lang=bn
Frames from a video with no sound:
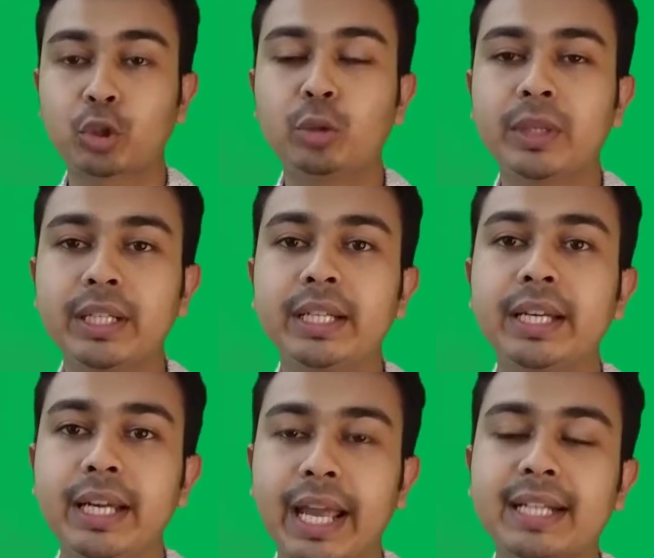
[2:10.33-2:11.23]
প্রথমে
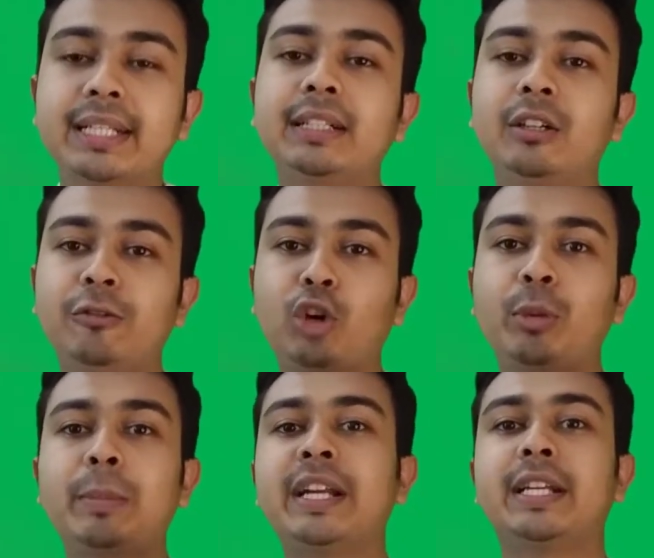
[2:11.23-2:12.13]
একটা
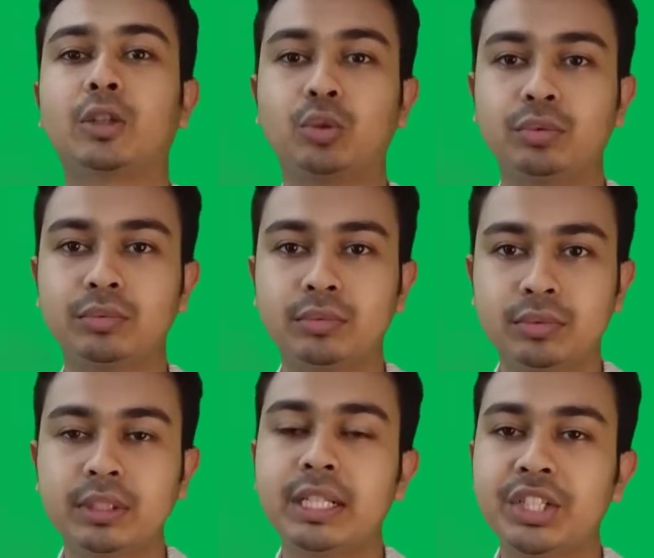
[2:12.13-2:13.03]
ফর্ম্যাট বানিয়ে রাখুন
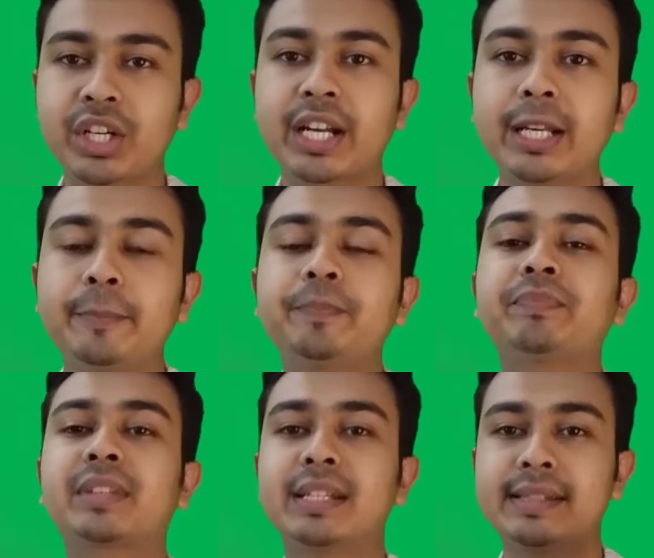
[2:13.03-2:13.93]
সেখানে
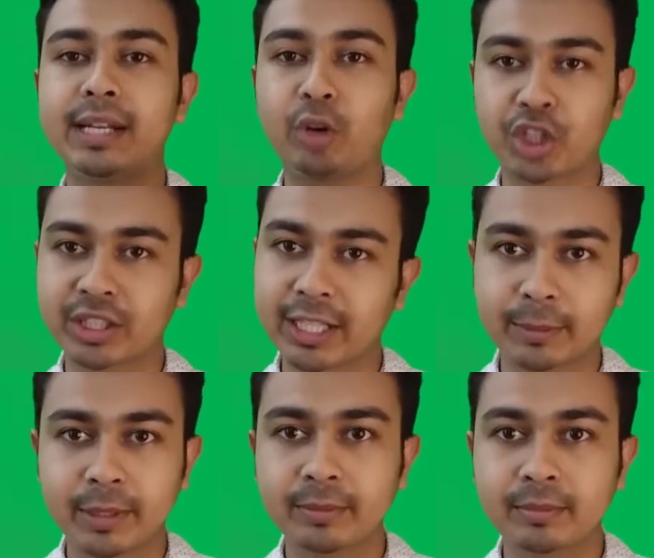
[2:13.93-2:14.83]
সেলুটেশন
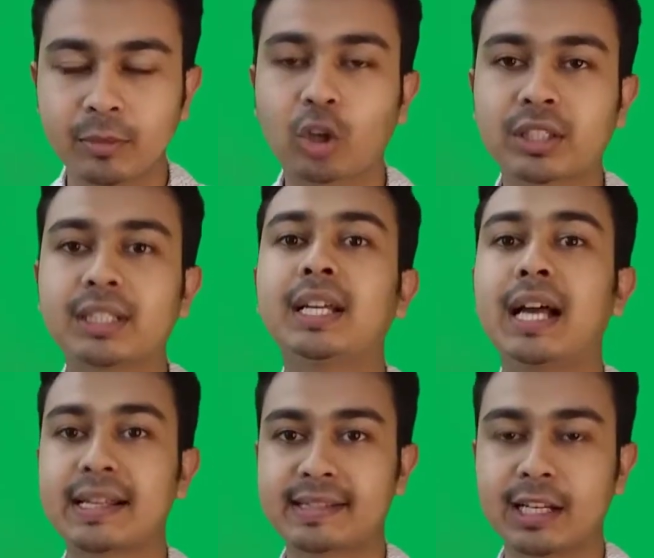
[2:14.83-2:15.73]
থাকবে অর্থাৎ
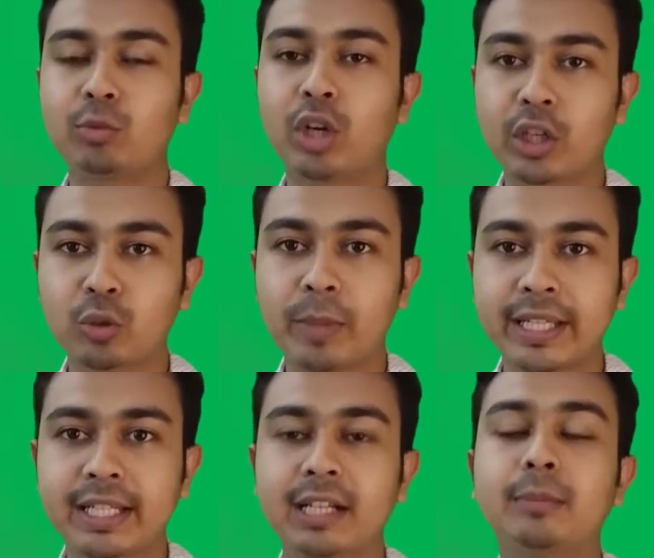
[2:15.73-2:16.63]
আসসালামু আলাইকুম
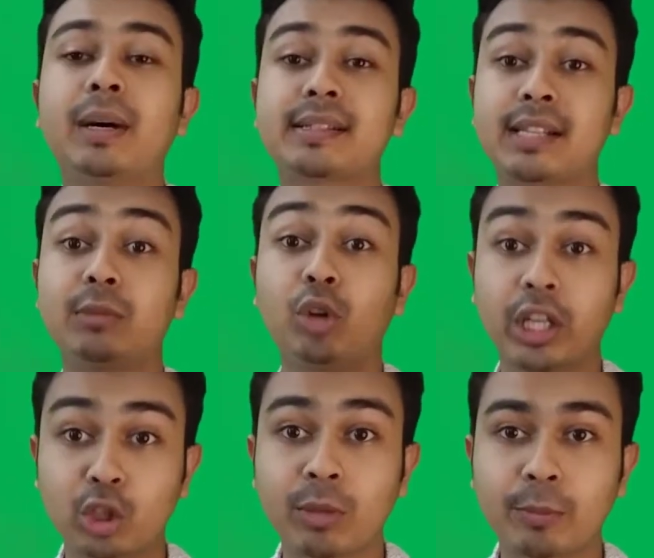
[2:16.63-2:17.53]
ভাইয়া বা আসসালামু
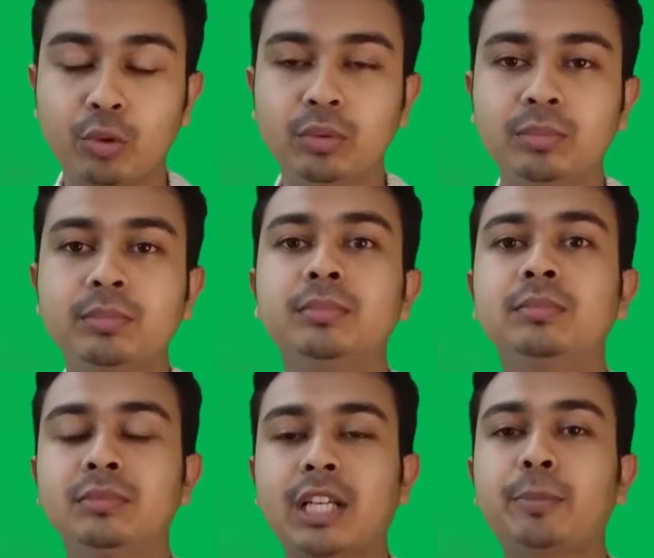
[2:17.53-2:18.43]
আলাইকুম আপু
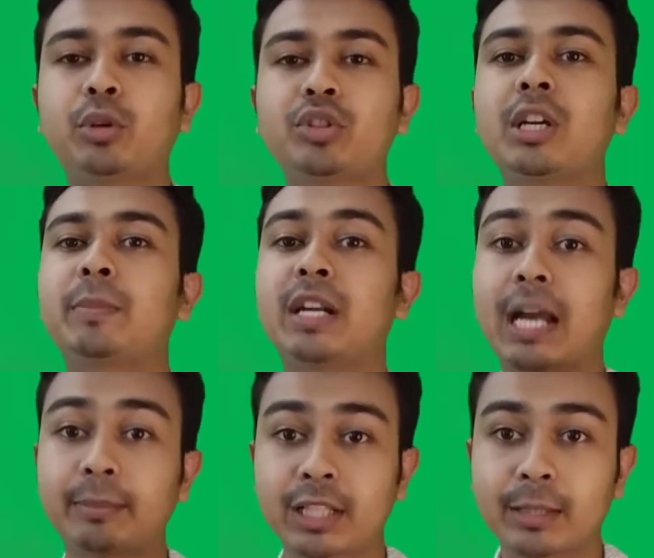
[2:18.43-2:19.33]
তারপর হচ্ছে আপনার
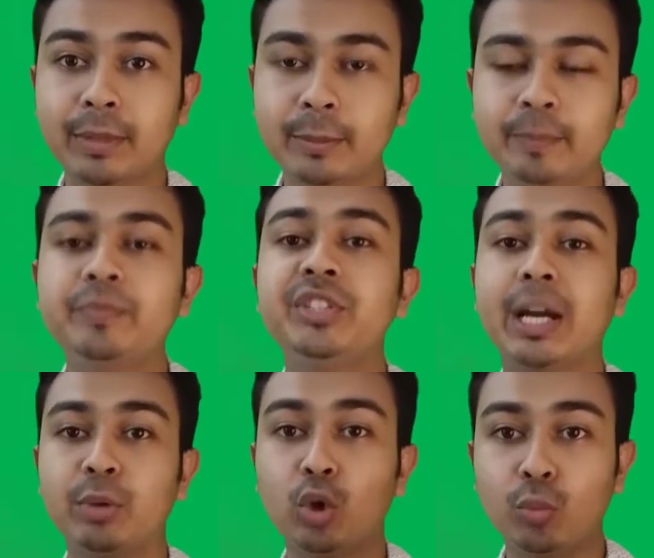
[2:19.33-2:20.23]
নাম থাকবে
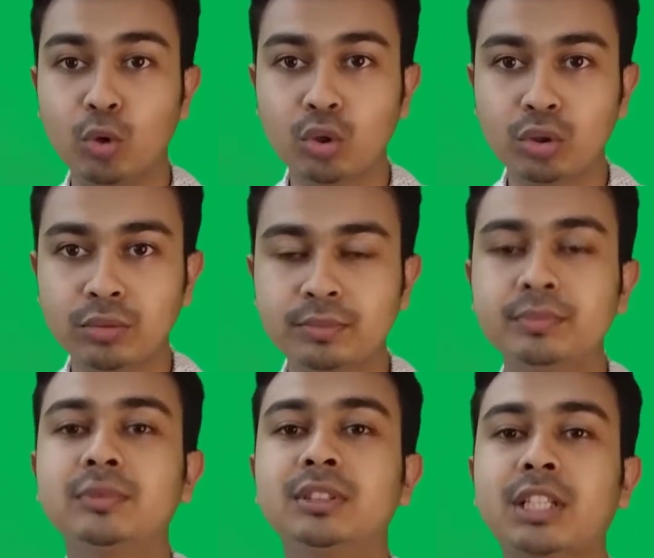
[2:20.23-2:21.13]
যে আমি অমুক
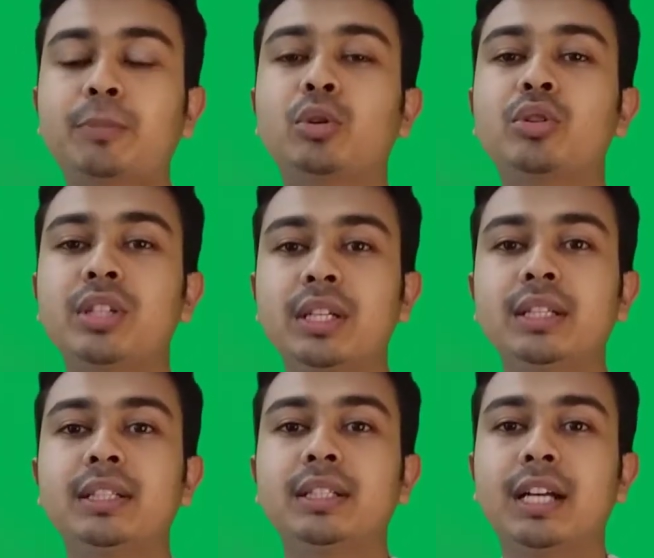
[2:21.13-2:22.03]
তারপর হচ্ছে
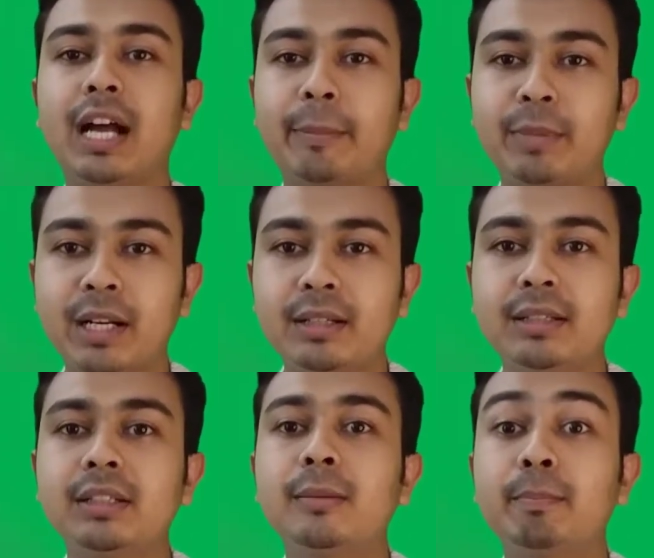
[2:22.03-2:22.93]
আপনার
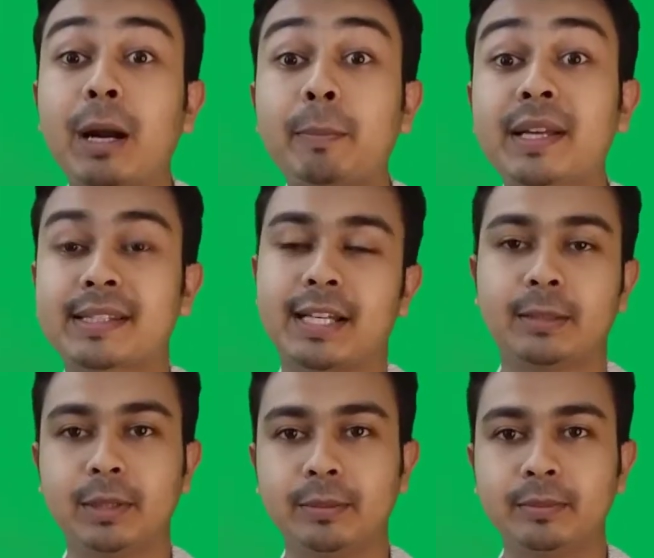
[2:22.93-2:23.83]
পারপাস
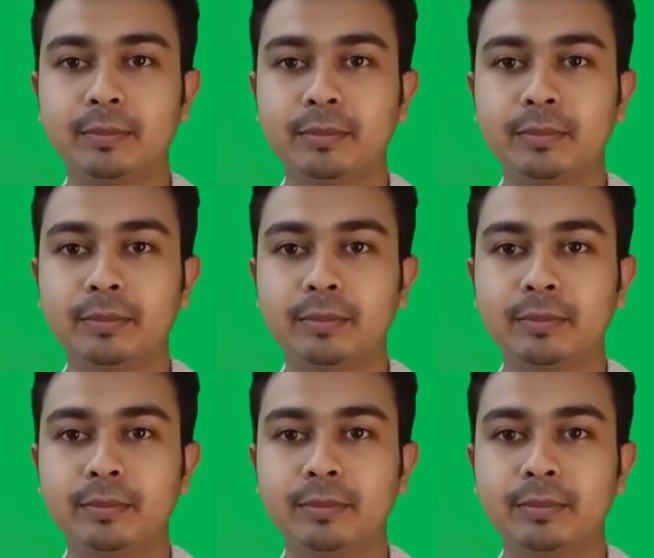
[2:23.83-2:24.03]
থাকবে